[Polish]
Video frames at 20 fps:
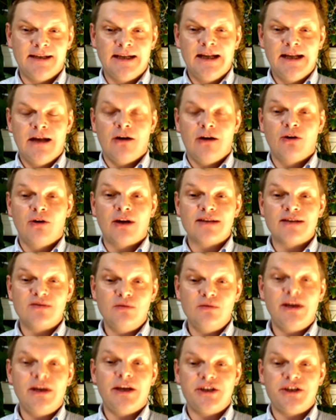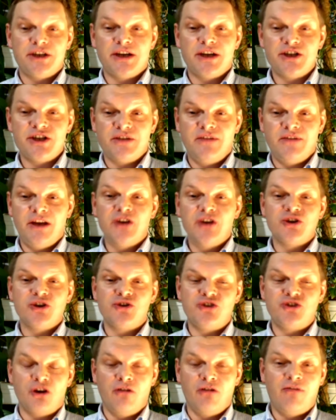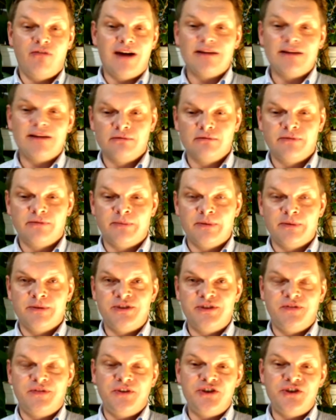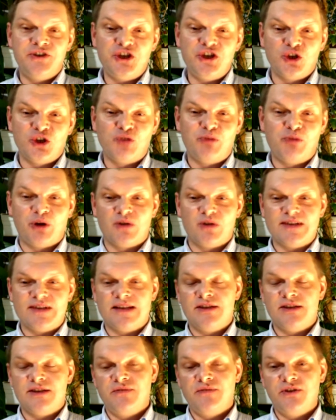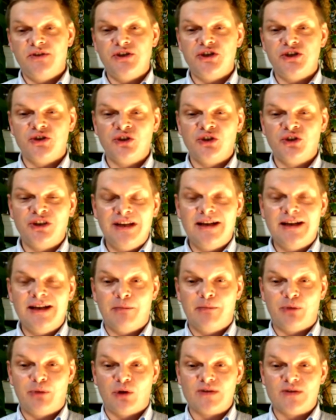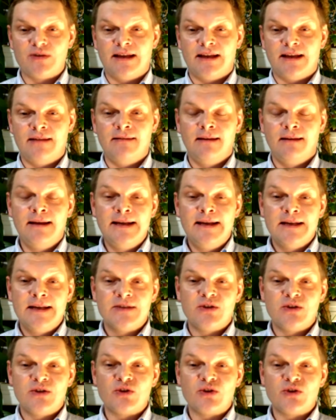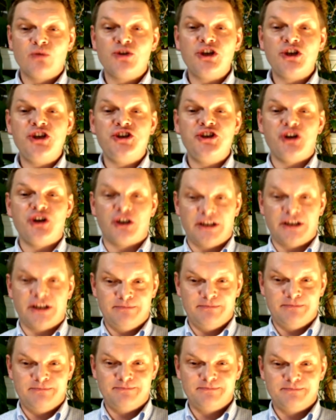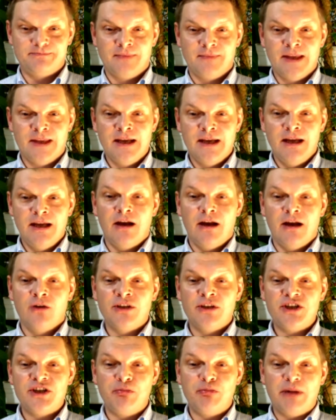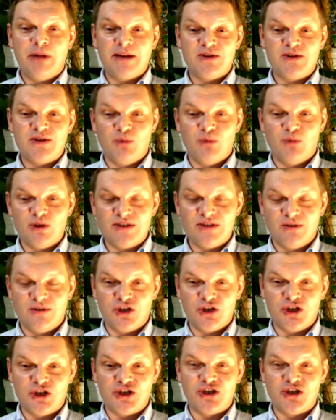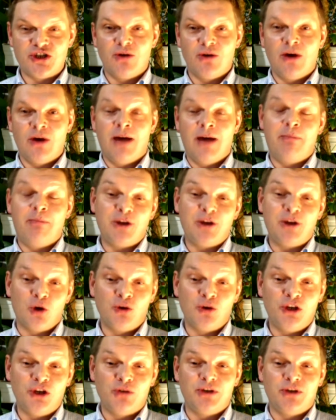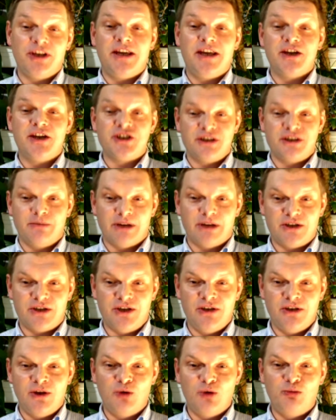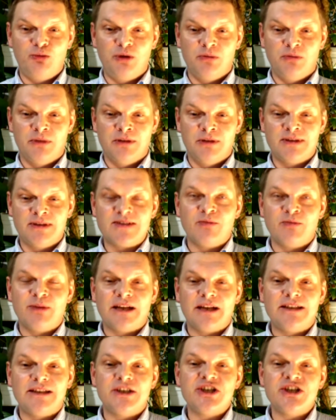Okazuje się, że większość owadów, 90%, 90 kilka procent, to są czyściochy a one się bardzo mocno czyszczą, a pająki, których jeszcze bardziej nie lubimy, one są praktycznie